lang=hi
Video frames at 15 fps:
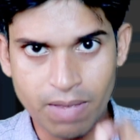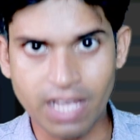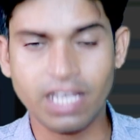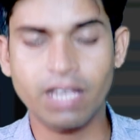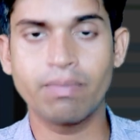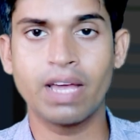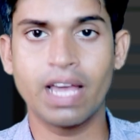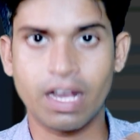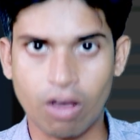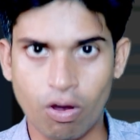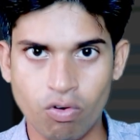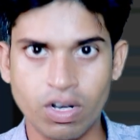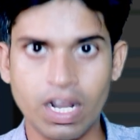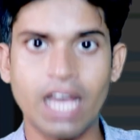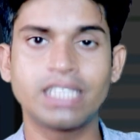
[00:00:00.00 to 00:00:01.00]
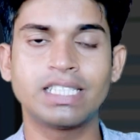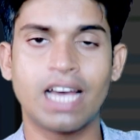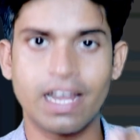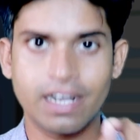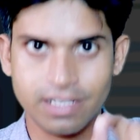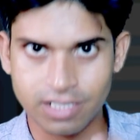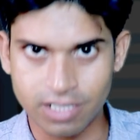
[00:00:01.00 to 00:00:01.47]
बैंक में अकाउंट है
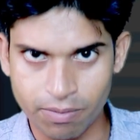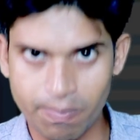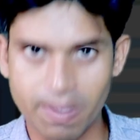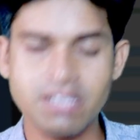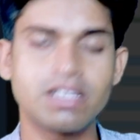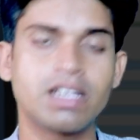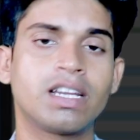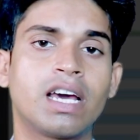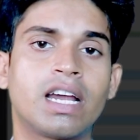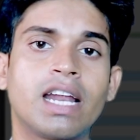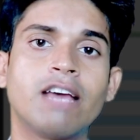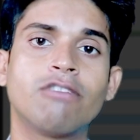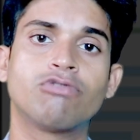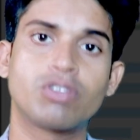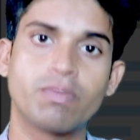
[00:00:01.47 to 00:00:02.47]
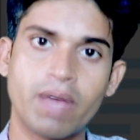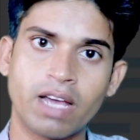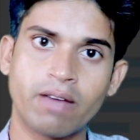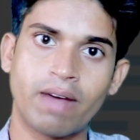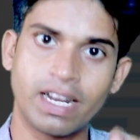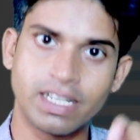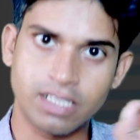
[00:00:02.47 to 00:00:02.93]
जहाँ रिसीव पेंशन कर रहे हैं उस
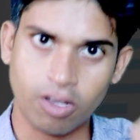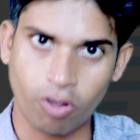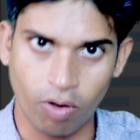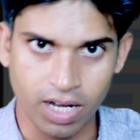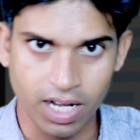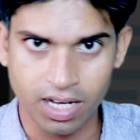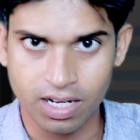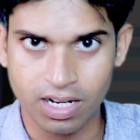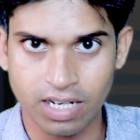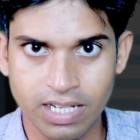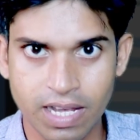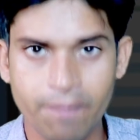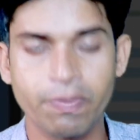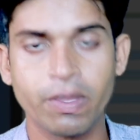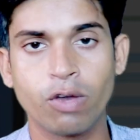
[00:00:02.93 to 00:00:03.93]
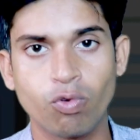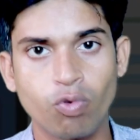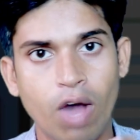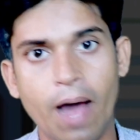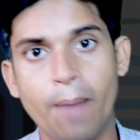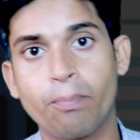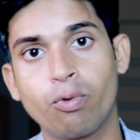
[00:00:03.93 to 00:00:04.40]
बैंक वाले से कांटेक्ट करिए
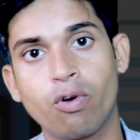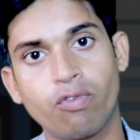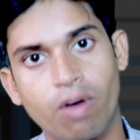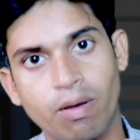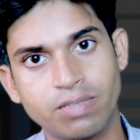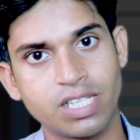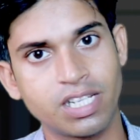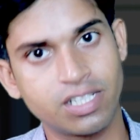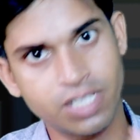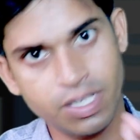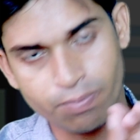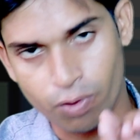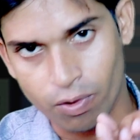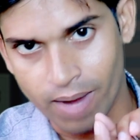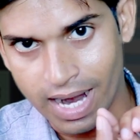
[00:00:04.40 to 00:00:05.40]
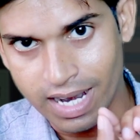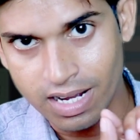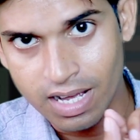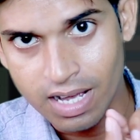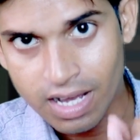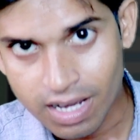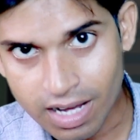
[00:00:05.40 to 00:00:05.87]
वो आपको फॉर्म 16 प्रोवाइड
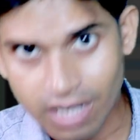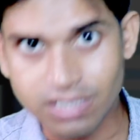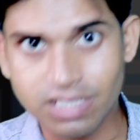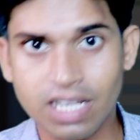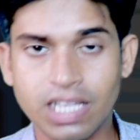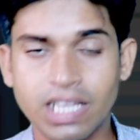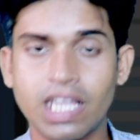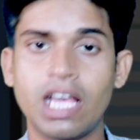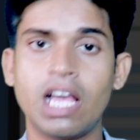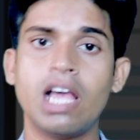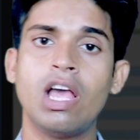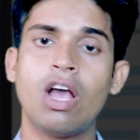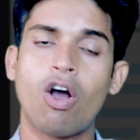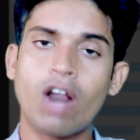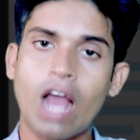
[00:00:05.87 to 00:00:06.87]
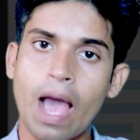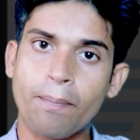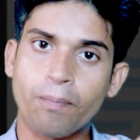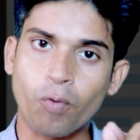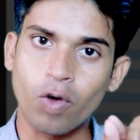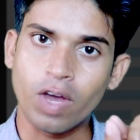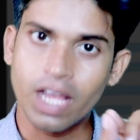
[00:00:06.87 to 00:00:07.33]
कर सकते हैं और
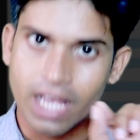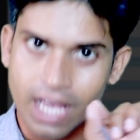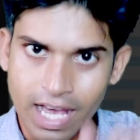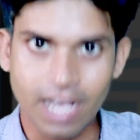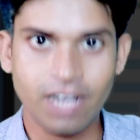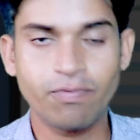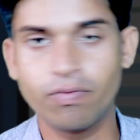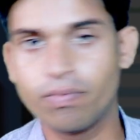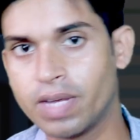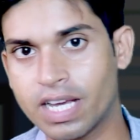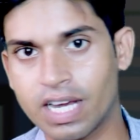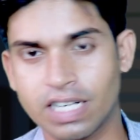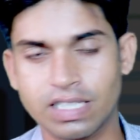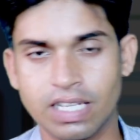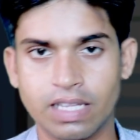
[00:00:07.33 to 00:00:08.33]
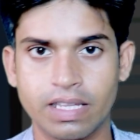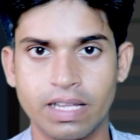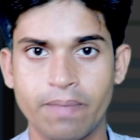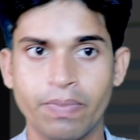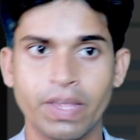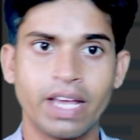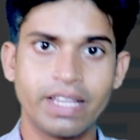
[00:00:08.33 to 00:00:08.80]
आपको हेल्प भी कर सकते
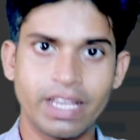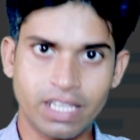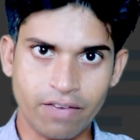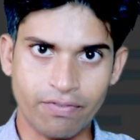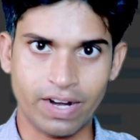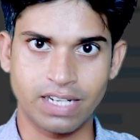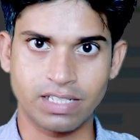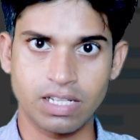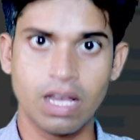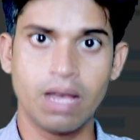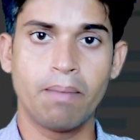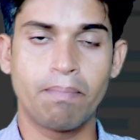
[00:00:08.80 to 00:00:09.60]
हैं देखिए फ्रेंड्स